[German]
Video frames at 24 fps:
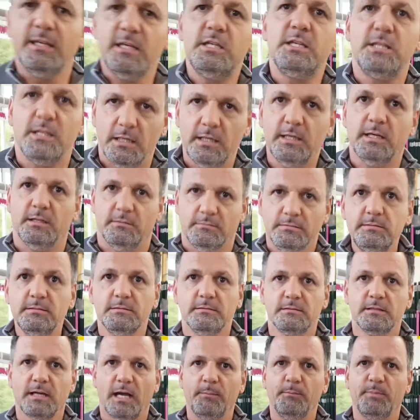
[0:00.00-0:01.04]
ja nicht äh,
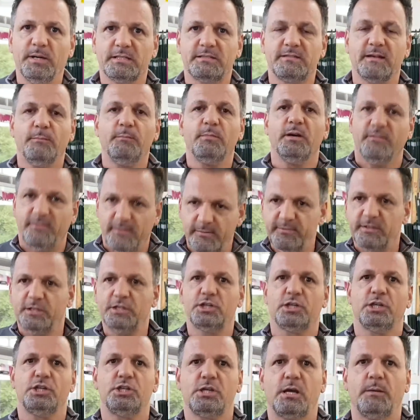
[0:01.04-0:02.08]
Rambazamba, wenn wir
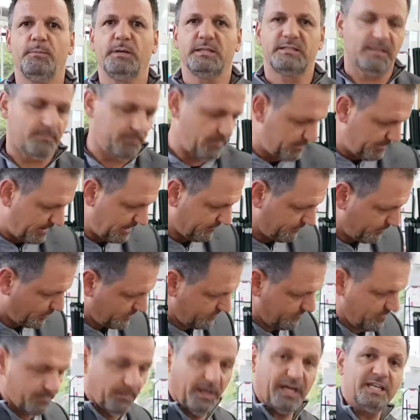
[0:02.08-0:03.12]
nicht richtig Rambazamba machen
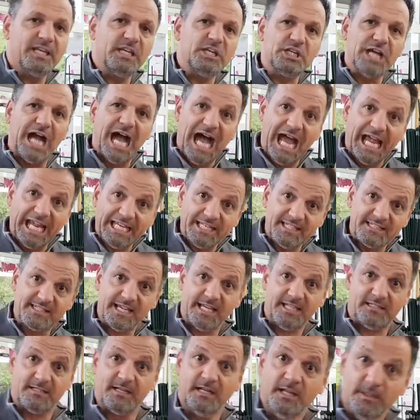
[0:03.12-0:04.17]
würden. Wir machen nicht ein
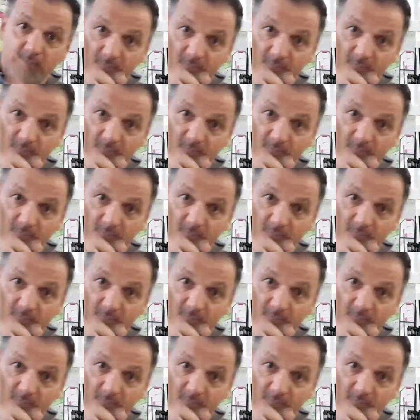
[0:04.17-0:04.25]
Set.